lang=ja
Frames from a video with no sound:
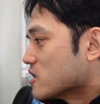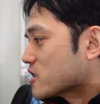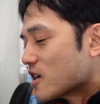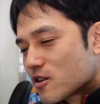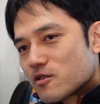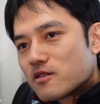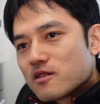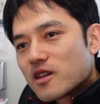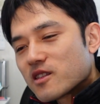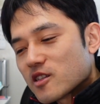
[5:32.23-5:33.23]
資
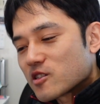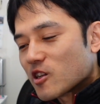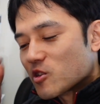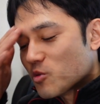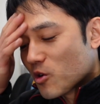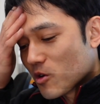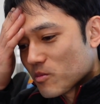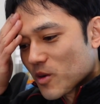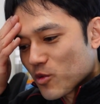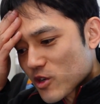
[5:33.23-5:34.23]
格なんですけれども、
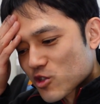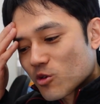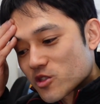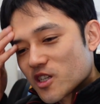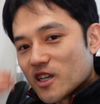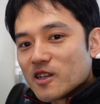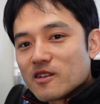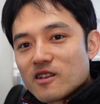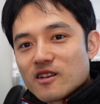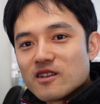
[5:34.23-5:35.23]
まあ僕は正直